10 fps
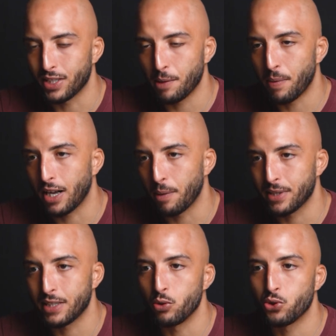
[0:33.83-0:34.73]
Si tu pas en
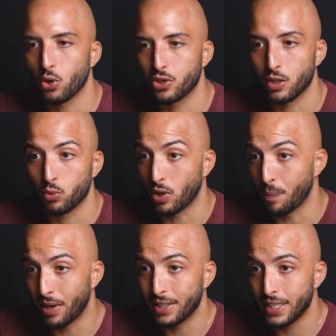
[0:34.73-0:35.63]
capacité de sortir ou tu n'as
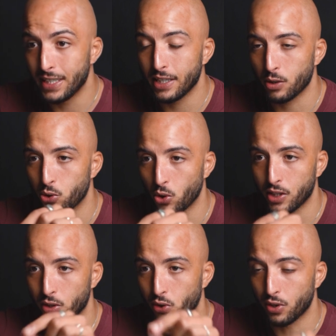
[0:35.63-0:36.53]
pas le désir de
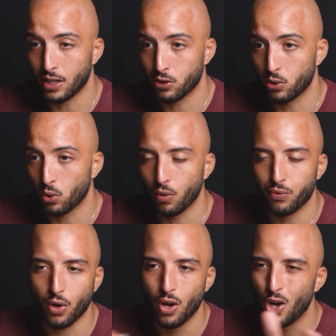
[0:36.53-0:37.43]
sortir de ta zone de
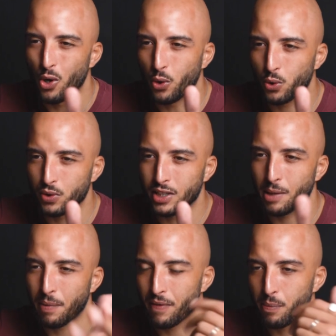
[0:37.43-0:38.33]
confort, le closing n'est
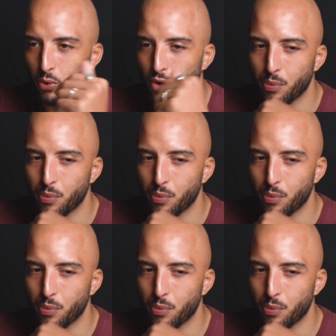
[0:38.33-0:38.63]
pas fait pour toi.